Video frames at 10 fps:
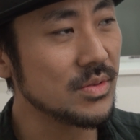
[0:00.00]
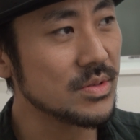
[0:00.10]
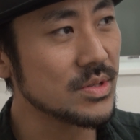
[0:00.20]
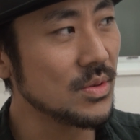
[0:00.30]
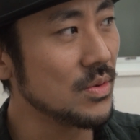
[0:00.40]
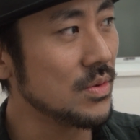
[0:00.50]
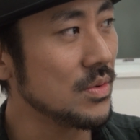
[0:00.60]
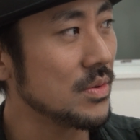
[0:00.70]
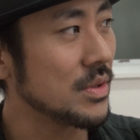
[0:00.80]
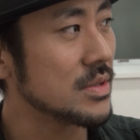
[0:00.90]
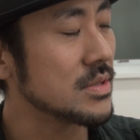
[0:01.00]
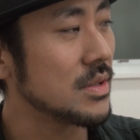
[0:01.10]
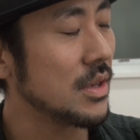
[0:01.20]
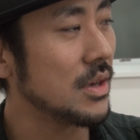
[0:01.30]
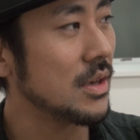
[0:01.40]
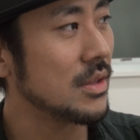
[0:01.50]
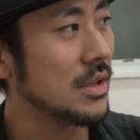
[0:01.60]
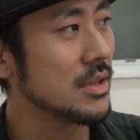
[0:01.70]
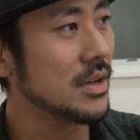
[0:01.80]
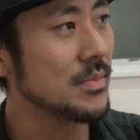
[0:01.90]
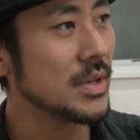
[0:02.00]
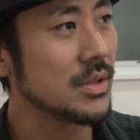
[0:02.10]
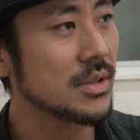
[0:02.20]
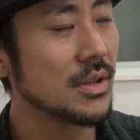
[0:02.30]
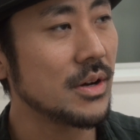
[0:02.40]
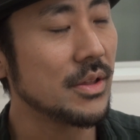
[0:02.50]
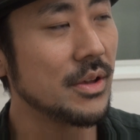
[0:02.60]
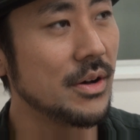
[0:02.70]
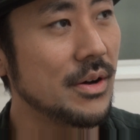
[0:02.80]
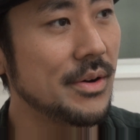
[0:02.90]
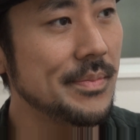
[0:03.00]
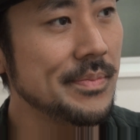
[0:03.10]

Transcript: んそうですね何が見えてきたかな